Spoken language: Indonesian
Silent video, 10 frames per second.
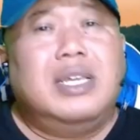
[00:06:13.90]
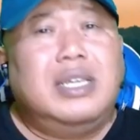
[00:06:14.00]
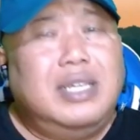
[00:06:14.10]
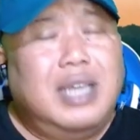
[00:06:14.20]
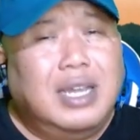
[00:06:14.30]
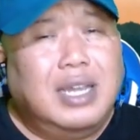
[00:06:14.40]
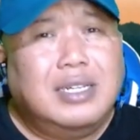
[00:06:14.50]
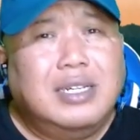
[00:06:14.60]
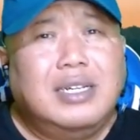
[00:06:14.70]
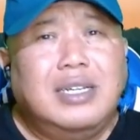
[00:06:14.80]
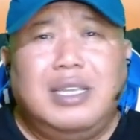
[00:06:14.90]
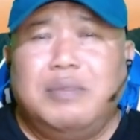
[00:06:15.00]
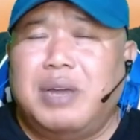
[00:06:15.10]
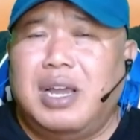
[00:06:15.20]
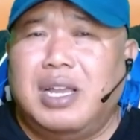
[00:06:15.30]
Yang
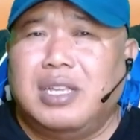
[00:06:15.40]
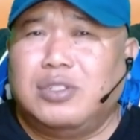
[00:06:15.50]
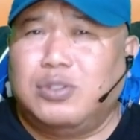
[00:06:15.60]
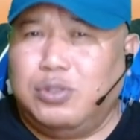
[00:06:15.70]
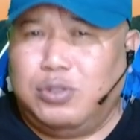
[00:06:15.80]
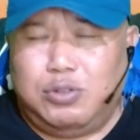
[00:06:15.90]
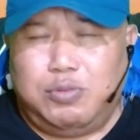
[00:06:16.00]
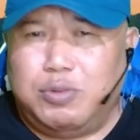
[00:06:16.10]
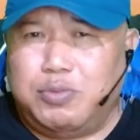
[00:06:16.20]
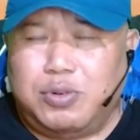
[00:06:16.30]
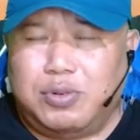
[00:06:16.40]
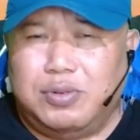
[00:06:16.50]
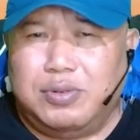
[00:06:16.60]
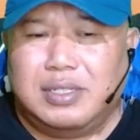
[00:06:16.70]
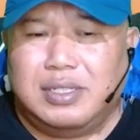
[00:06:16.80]
kelima, susu bubuk.
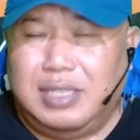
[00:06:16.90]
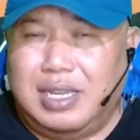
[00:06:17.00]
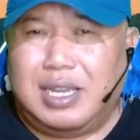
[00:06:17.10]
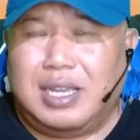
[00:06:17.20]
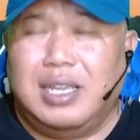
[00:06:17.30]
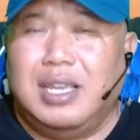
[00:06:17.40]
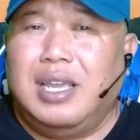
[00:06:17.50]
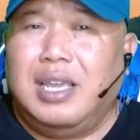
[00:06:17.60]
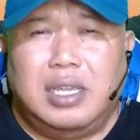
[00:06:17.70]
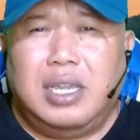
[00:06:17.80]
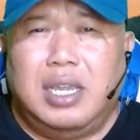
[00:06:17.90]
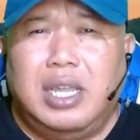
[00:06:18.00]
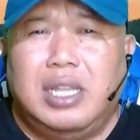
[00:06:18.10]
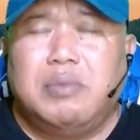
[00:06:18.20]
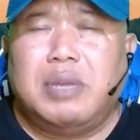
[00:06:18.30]
Ya,
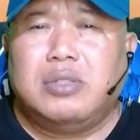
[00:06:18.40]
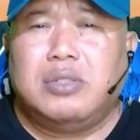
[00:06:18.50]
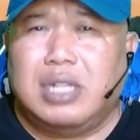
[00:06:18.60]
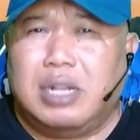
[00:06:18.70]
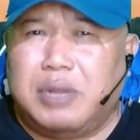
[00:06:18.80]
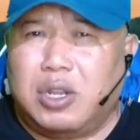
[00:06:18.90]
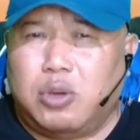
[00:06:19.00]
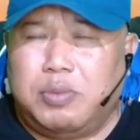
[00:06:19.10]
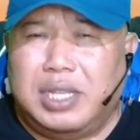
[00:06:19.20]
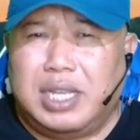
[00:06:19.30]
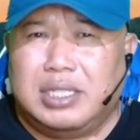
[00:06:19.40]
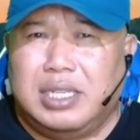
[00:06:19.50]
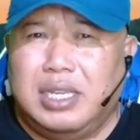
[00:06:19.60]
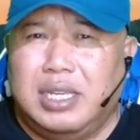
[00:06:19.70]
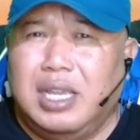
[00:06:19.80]
ini masuk dalam
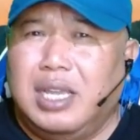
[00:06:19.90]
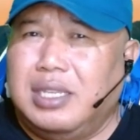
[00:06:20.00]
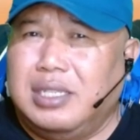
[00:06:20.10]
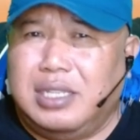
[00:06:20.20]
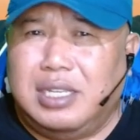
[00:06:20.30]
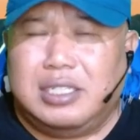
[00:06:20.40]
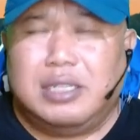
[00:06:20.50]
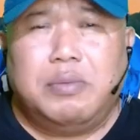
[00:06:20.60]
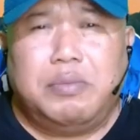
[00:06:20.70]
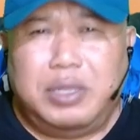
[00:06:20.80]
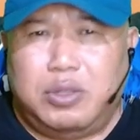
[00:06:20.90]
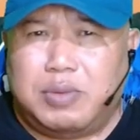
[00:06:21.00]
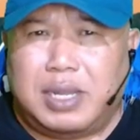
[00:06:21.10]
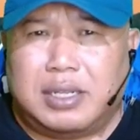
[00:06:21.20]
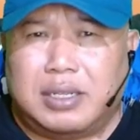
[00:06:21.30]
rekomendasi jenis
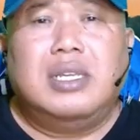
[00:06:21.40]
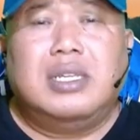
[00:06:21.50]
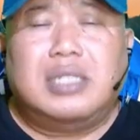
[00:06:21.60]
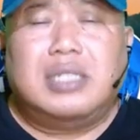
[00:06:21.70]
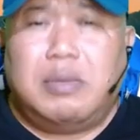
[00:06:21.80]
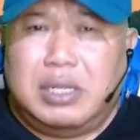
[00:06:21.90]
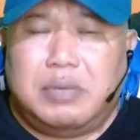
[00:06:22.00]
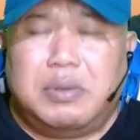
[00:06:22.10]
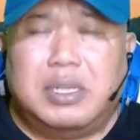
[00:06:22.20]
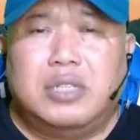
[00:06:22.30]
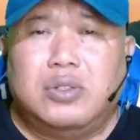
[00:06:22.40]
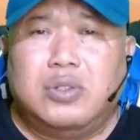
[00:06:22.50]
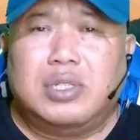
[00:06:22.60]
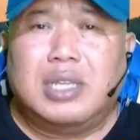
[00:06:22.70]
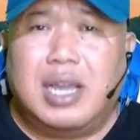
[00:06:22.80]
minuman. Sama seperti
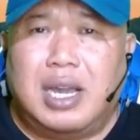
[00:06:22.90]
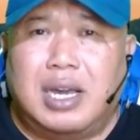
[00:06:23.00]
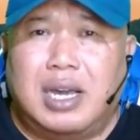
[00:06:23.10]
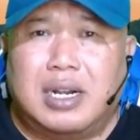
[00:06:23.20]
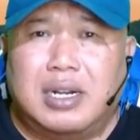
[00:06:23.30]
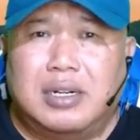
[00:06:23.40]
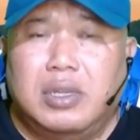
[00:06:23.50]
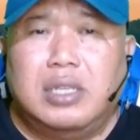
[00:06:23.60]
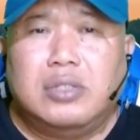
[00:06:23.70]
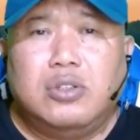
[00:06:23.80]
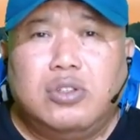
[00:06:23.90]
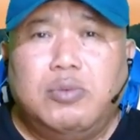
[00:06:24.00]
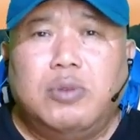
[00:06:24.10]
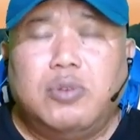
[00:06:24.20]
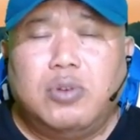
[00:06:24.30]
susu segar, susu
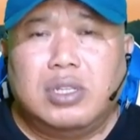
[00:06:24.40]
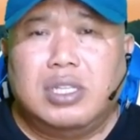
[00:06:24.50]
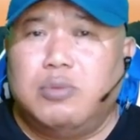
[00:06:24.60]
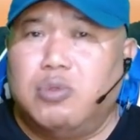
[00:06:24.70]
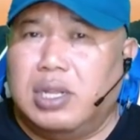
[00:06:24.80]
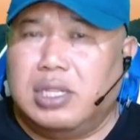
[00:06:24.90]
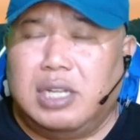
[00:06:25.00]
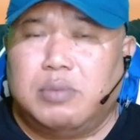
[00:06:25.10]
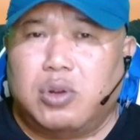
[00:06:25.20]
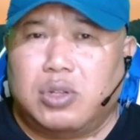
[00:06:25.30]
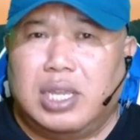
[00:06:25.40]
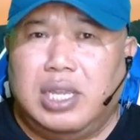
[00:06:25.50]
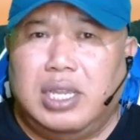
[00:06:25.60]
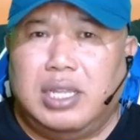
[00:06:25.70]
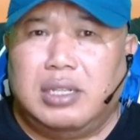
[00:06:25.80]
bubuk dimuat dengan
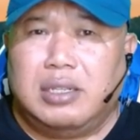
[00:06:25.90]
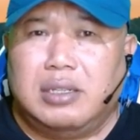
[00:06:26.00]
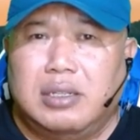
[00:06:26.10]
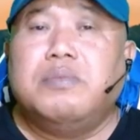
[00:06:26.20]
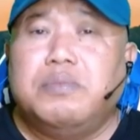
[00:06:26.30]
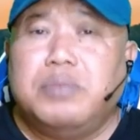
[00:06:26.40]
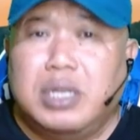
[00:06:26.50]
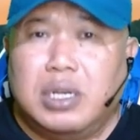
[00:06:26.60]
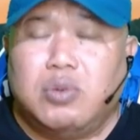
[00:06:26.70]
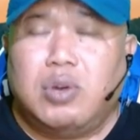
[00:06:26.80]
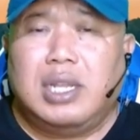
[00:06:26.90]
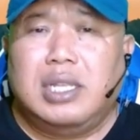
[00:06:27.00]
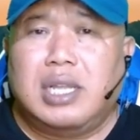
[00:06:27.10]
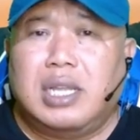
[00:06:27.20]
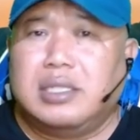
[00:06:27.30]
protein
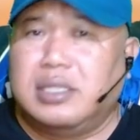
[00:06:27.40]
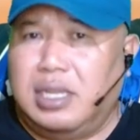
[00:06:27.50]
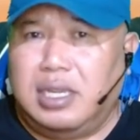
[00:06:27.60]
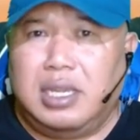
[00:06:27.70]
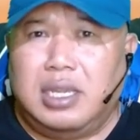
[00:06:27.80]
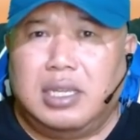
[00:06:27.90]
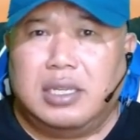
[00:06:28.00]
berkualitas tinggi.